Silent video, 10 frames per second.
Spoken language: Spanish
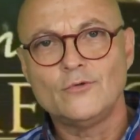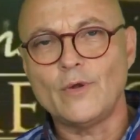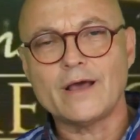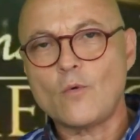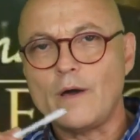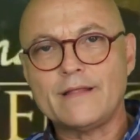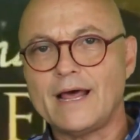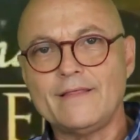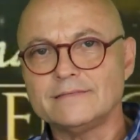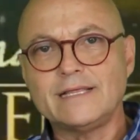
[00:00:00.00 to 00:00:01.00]
no eran
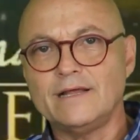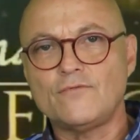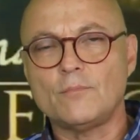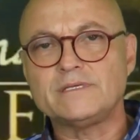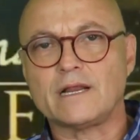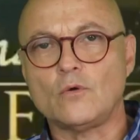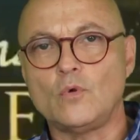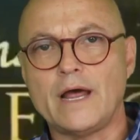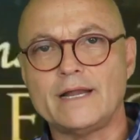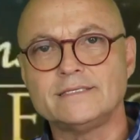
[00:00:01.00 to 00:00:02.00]
cuadradas, tenían formas
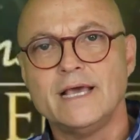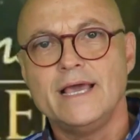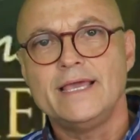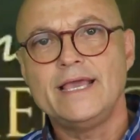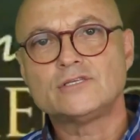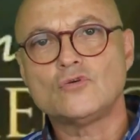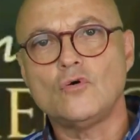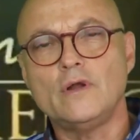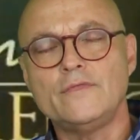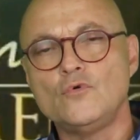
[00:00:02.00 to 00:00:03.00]
irregulares y
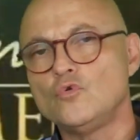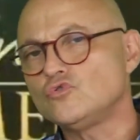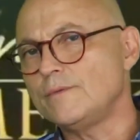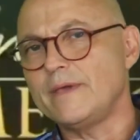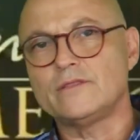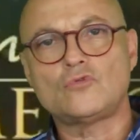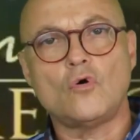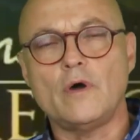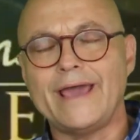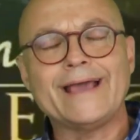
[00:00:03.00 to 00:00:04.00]
eso le dio un
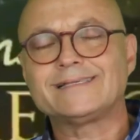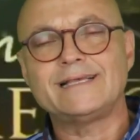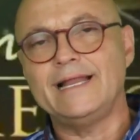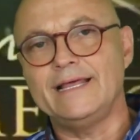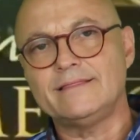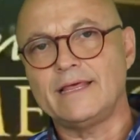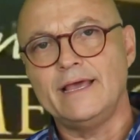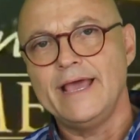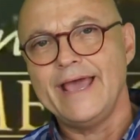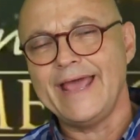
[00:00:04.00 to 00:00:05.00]
lucimiento excelente
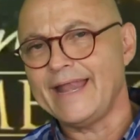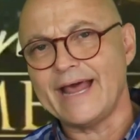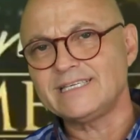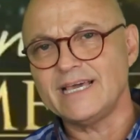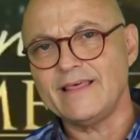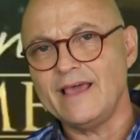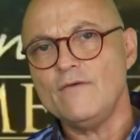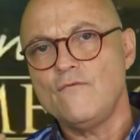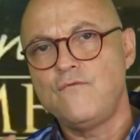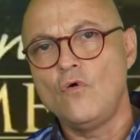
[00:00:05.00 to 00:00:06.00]
en
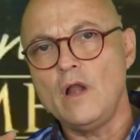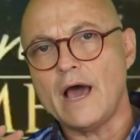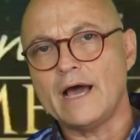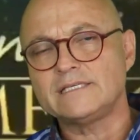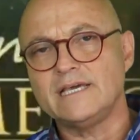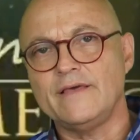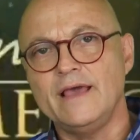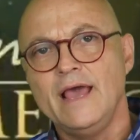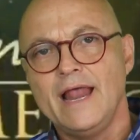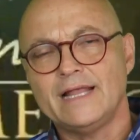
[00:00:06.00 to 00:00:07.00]
HD, Full
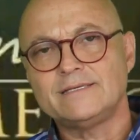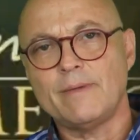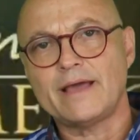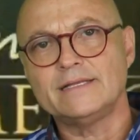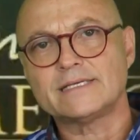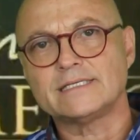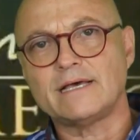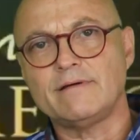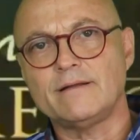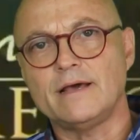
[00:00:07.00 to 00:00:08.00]
HD, las imágenes que
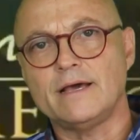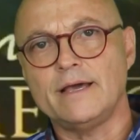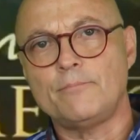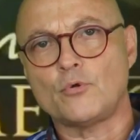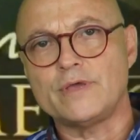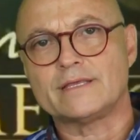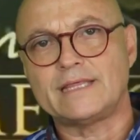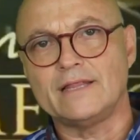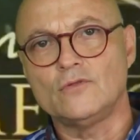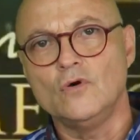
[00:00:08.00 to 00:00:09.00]
estaban eh, eh,
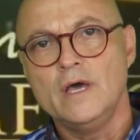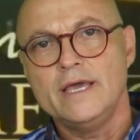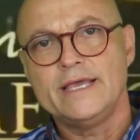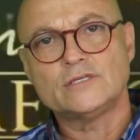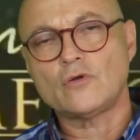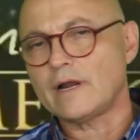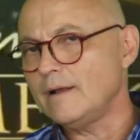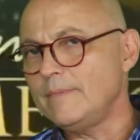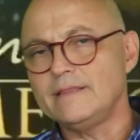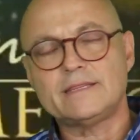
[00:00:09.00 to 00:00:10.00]
proyectando y eso
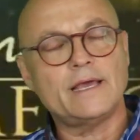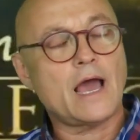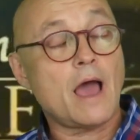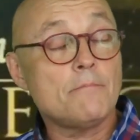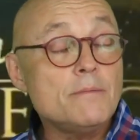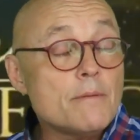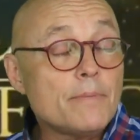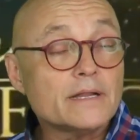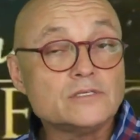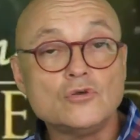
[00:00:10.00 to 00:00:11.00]
realmente a mí me
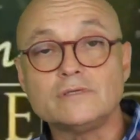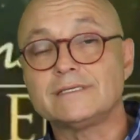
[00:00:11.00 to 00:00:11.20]
pareció